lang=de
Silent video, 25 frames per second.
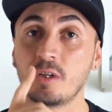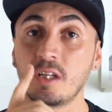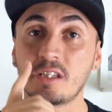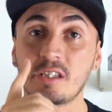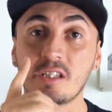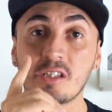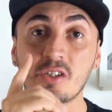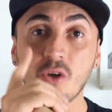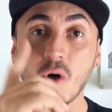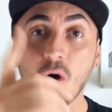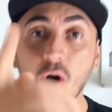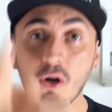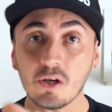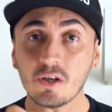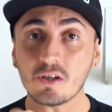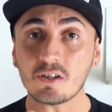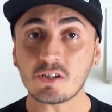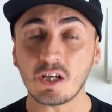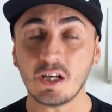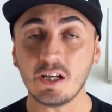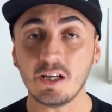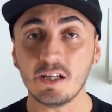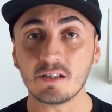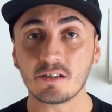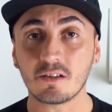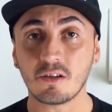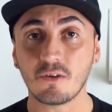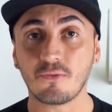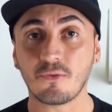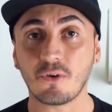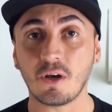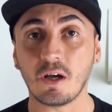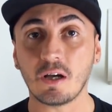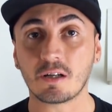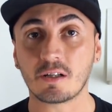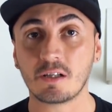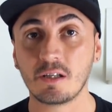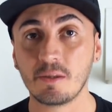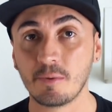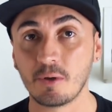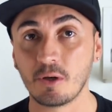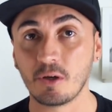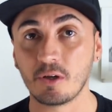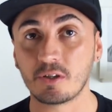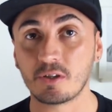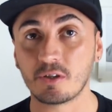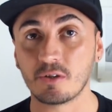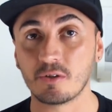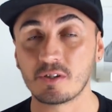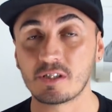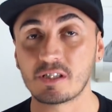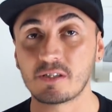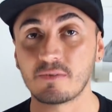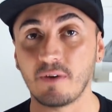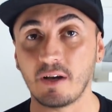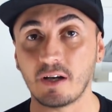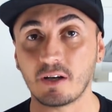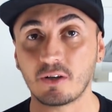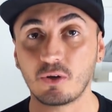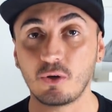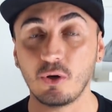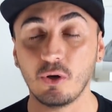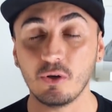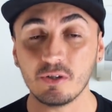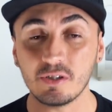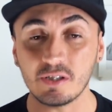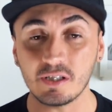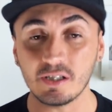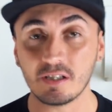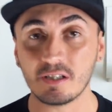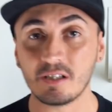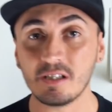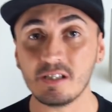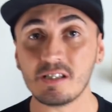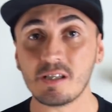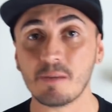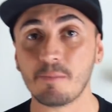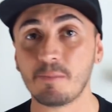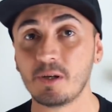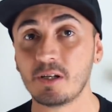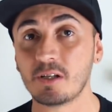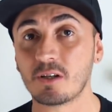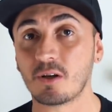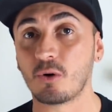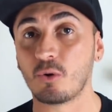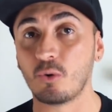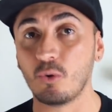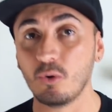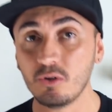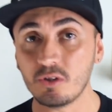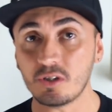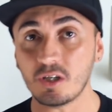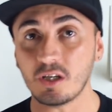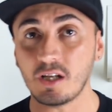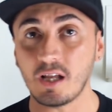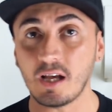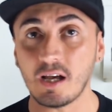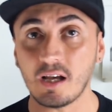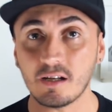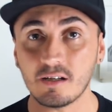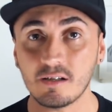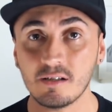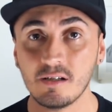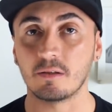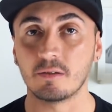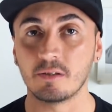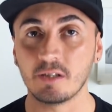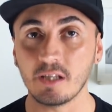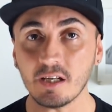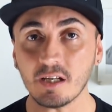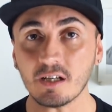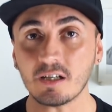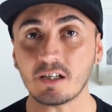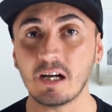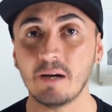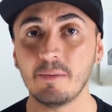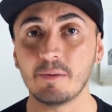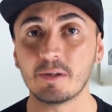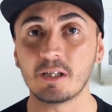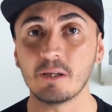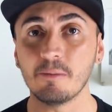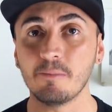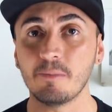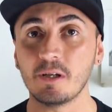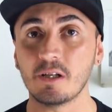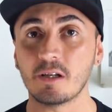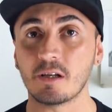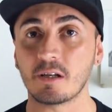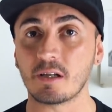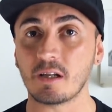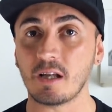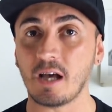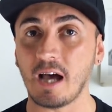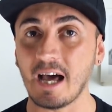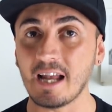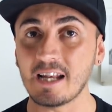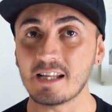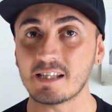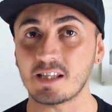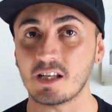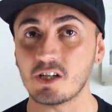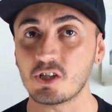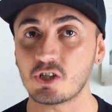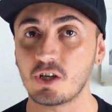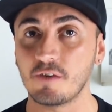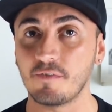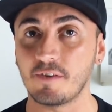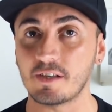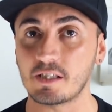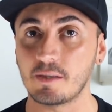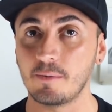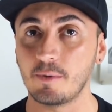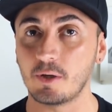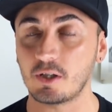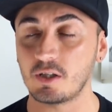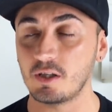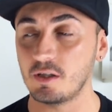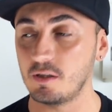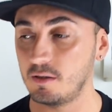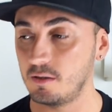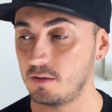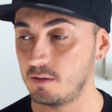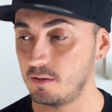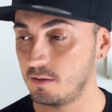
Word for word: jetzt ist euer Talent gefragt, liebe Leute. Und zwar könnt ihr diese Bilder runterladen. In jeder kann mit den Bildern alles anstellen, was er möchte.